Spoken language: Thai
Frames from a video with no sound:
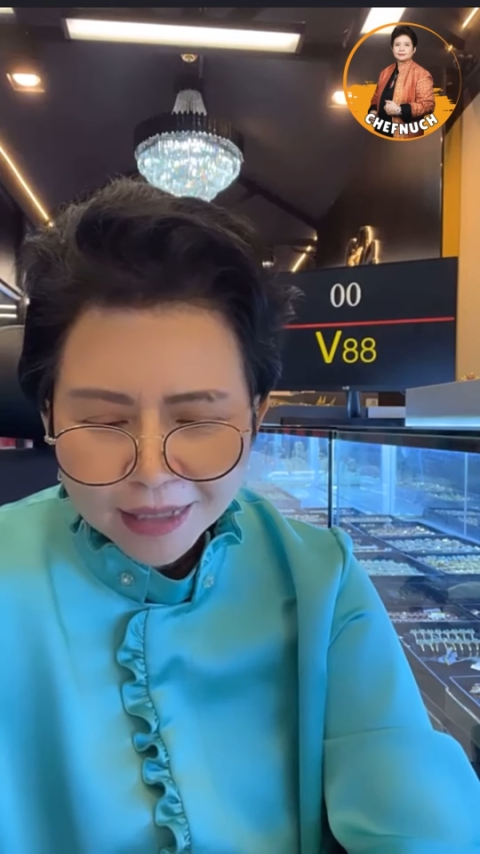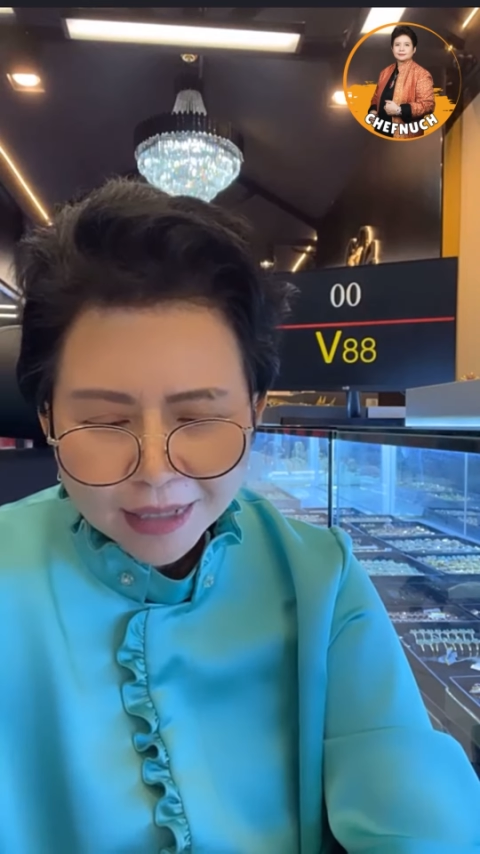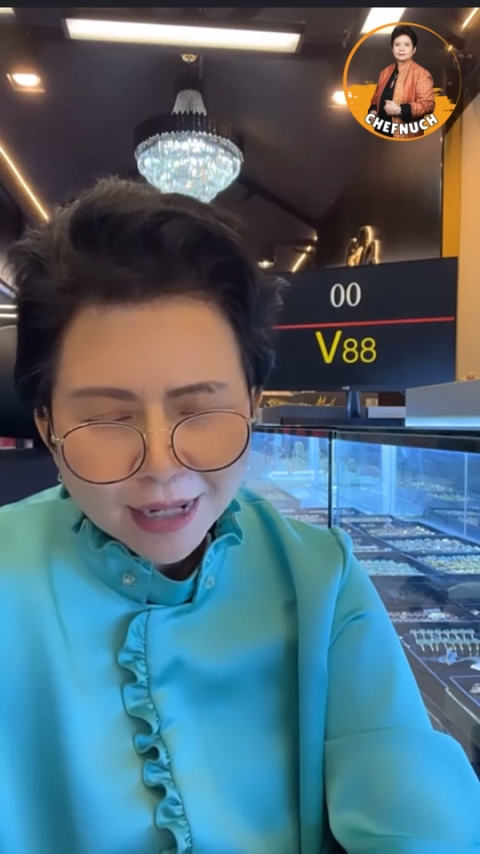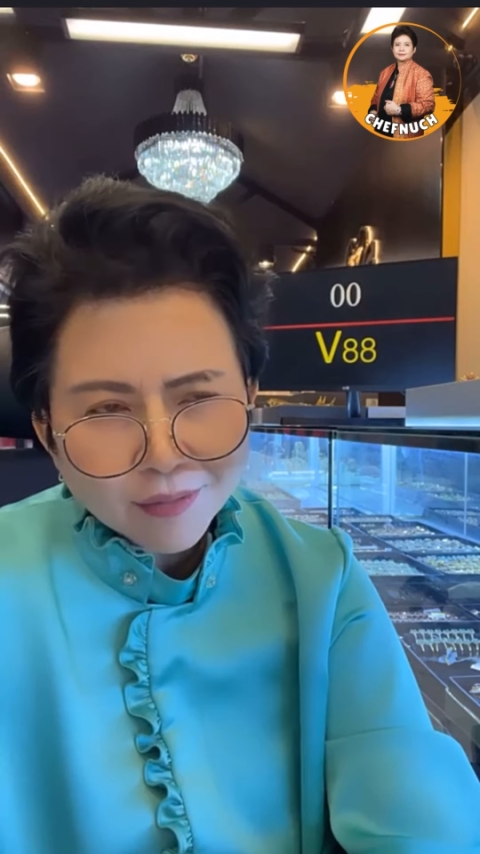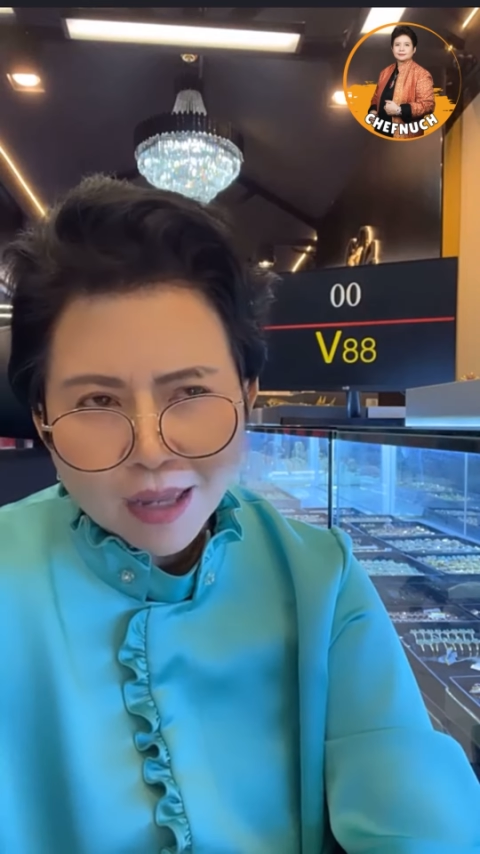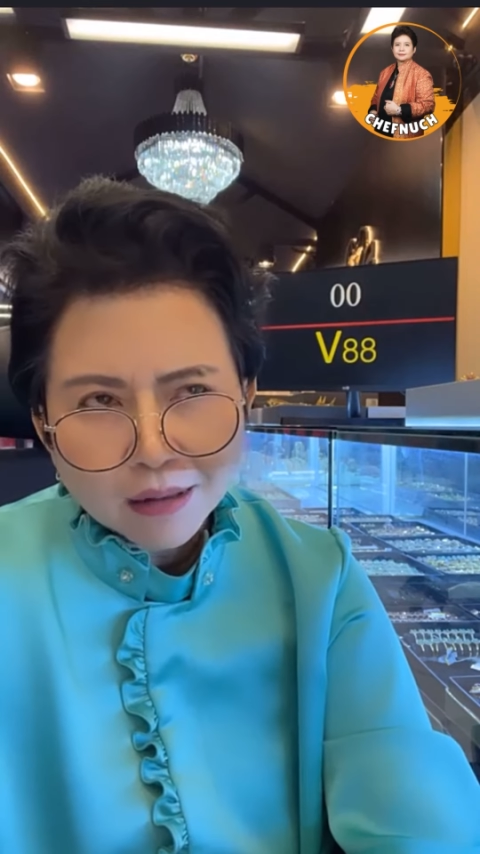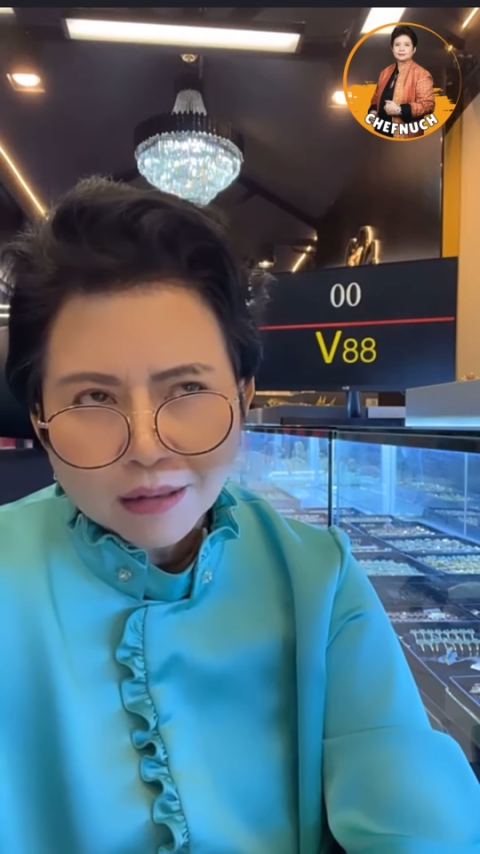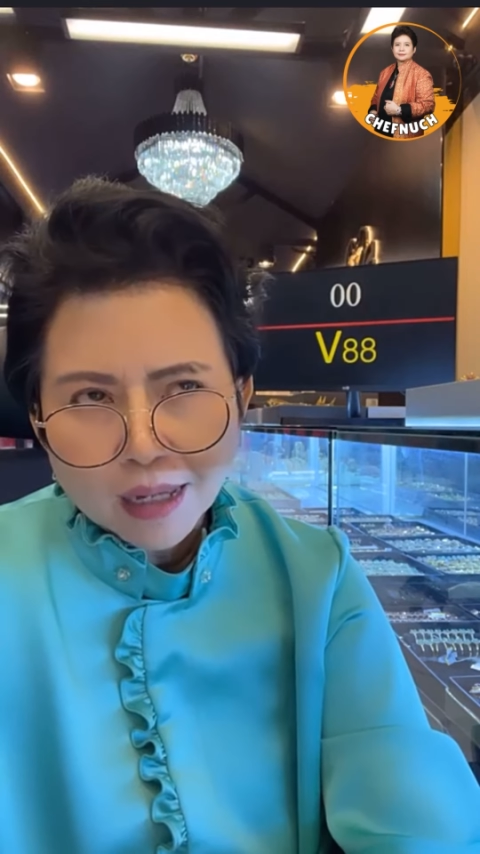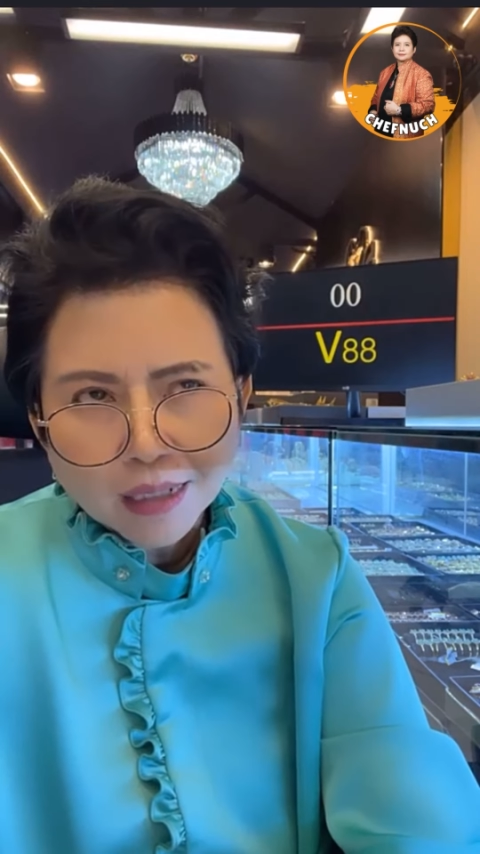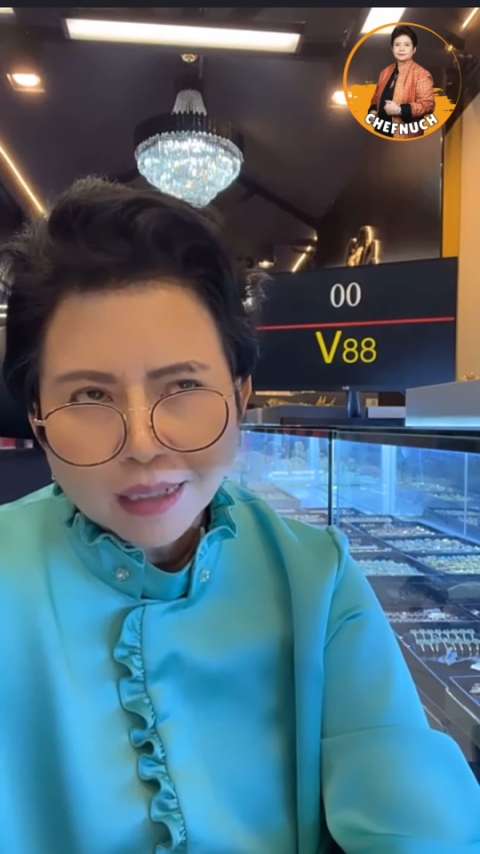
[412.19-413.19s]
ได้ว่า
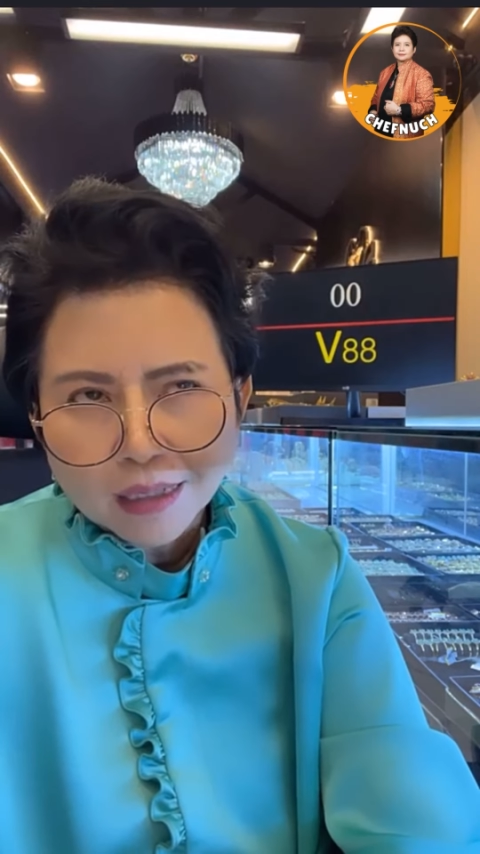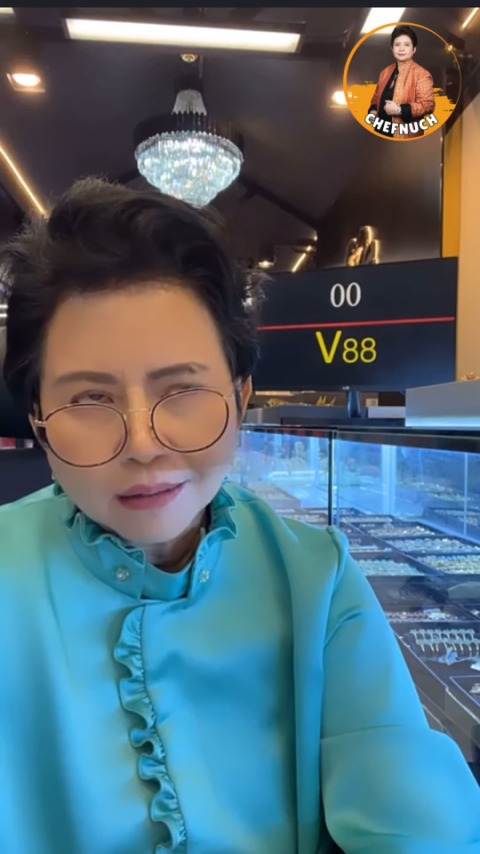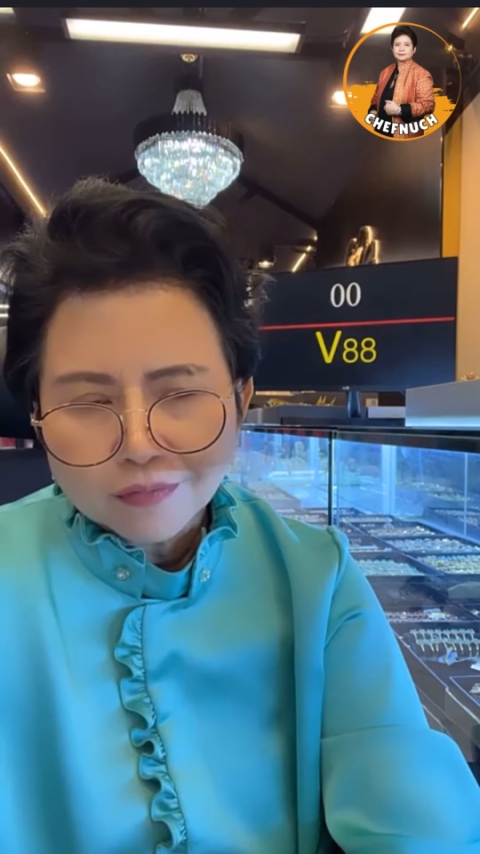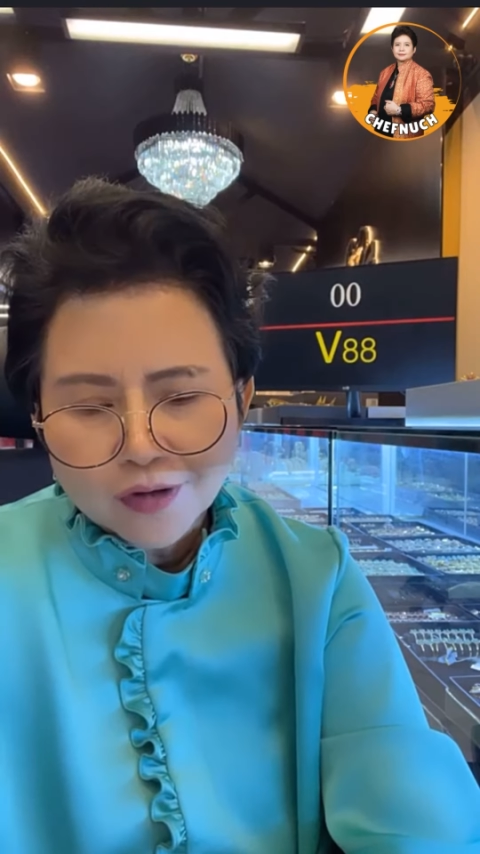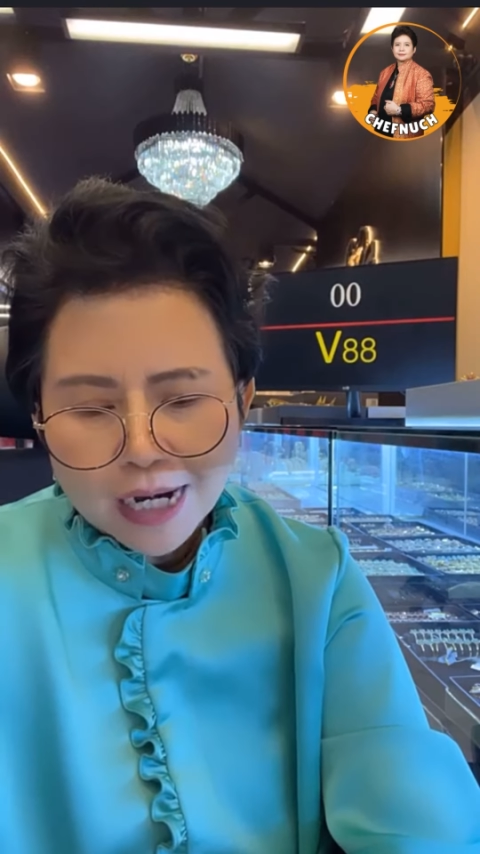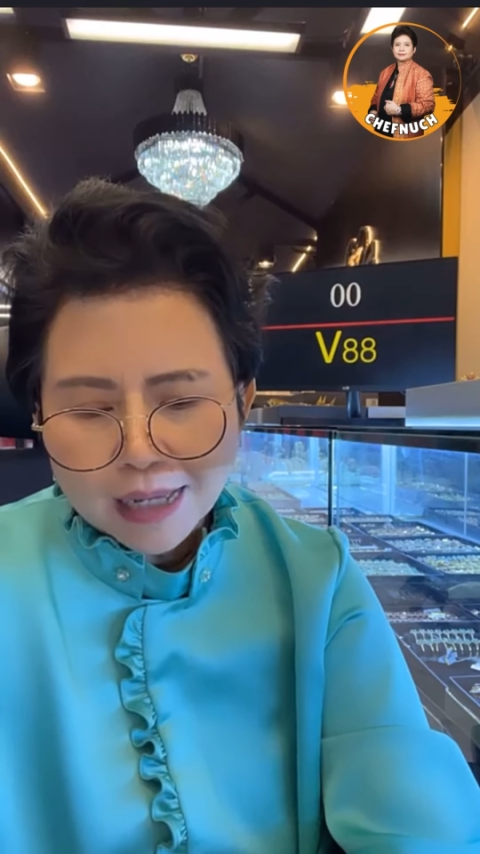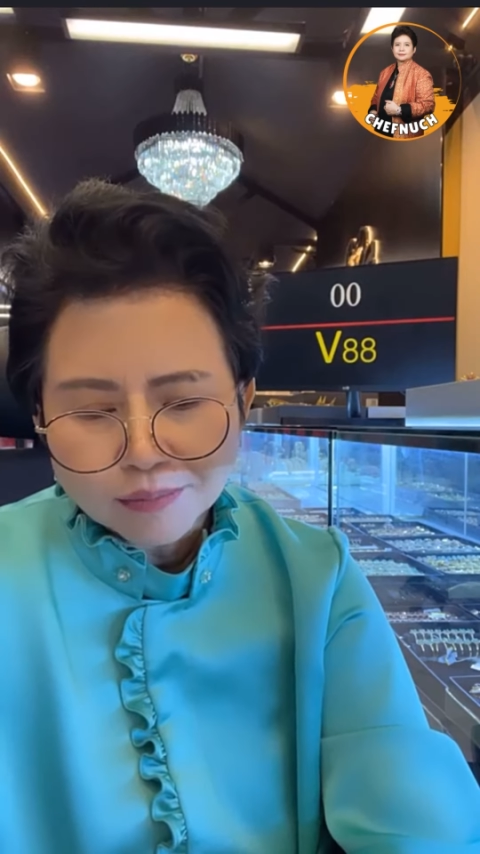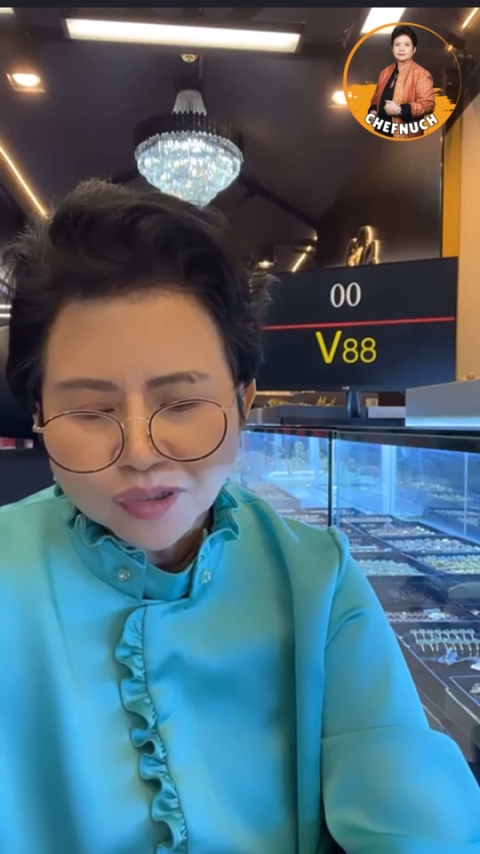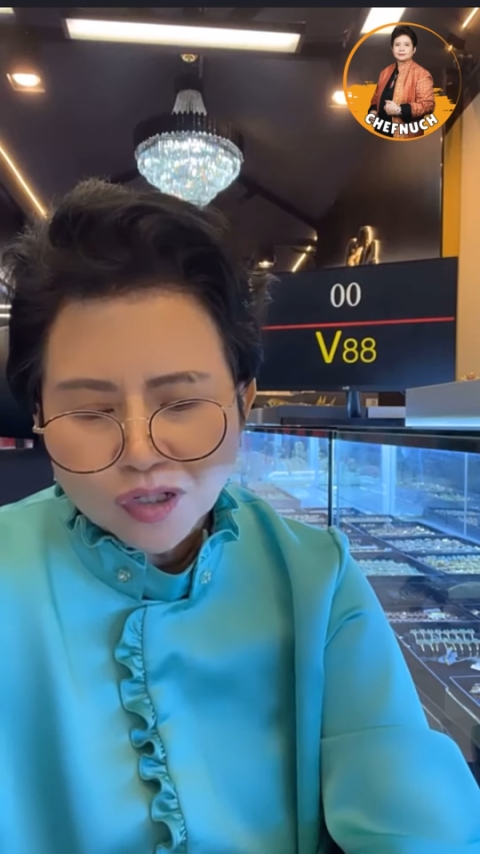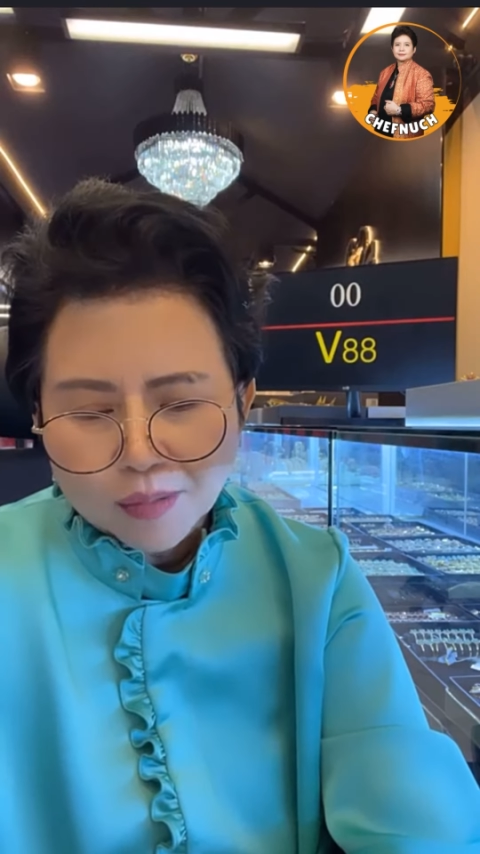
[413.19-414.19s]
อันนี้ฝรั่ง
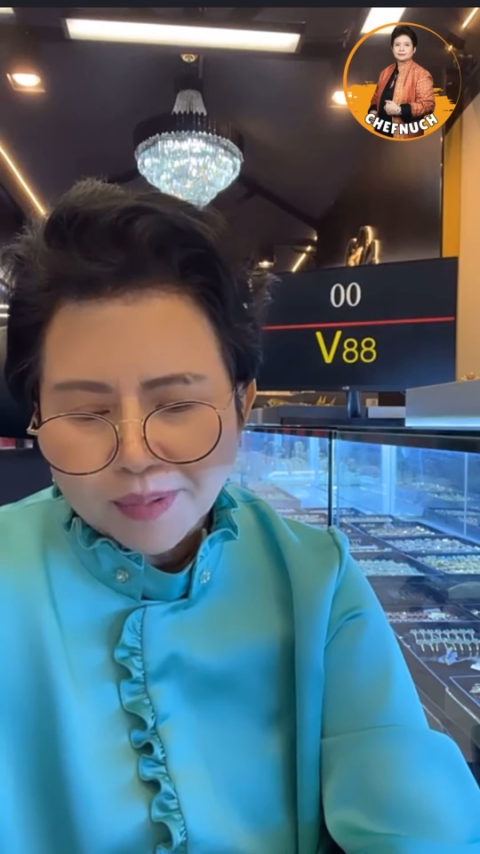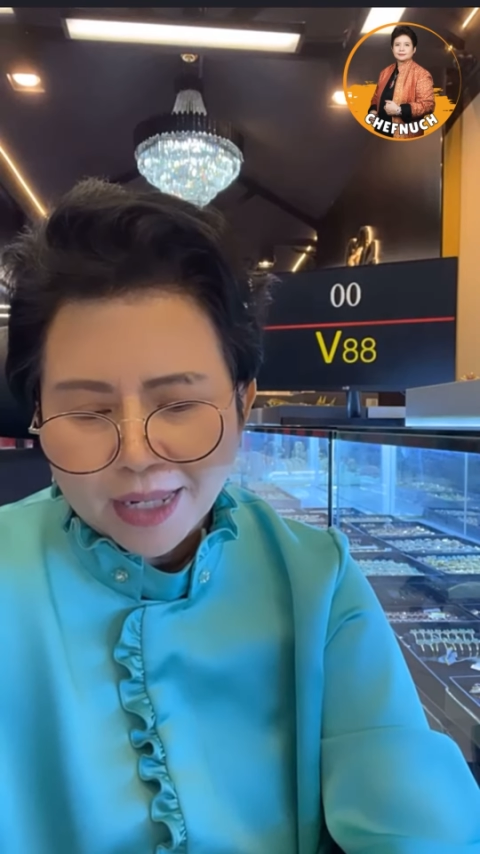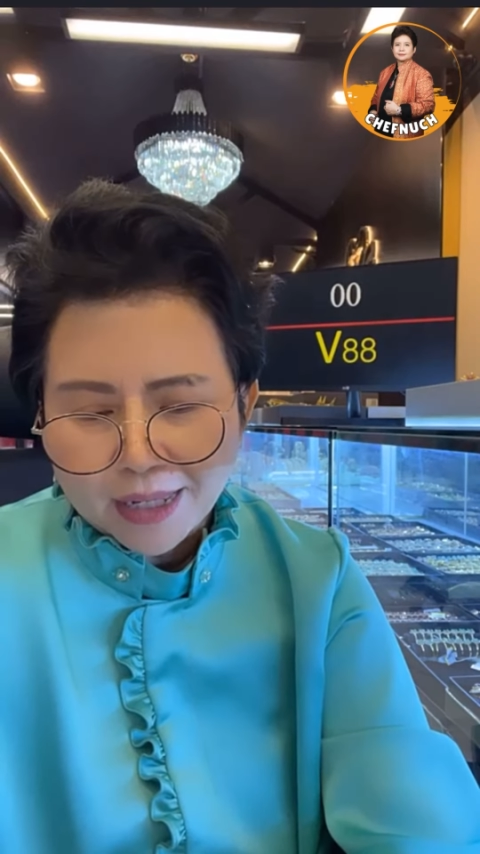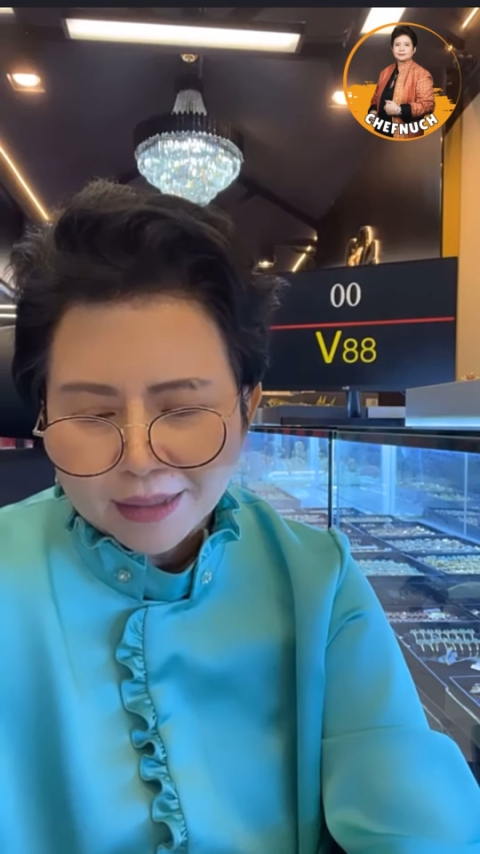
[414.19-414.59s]
ชอบเนี่ย